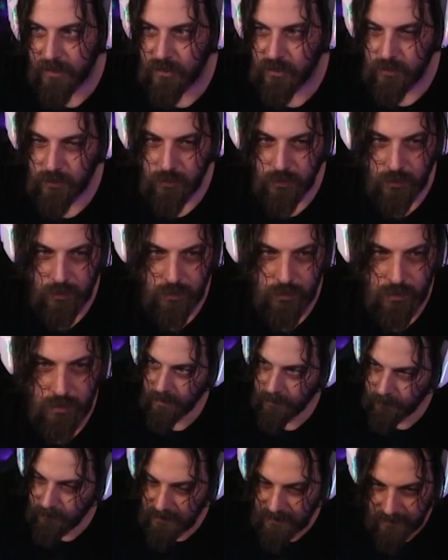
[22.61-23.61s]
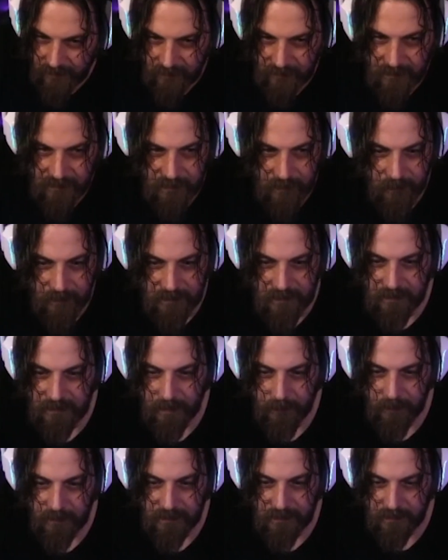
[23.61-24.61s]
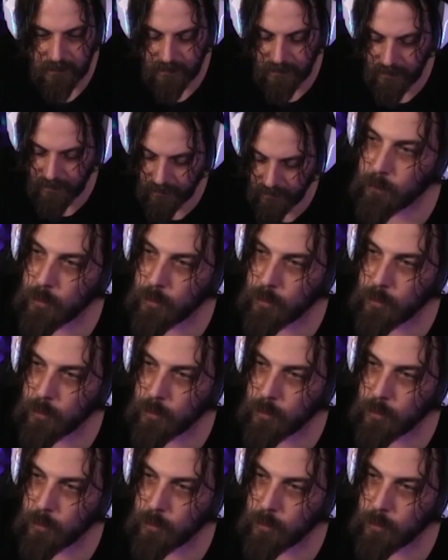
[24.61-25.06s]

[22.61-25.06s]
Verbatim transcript: çalışıyoruz. Hani bir yere ısırmasın yemesin diye.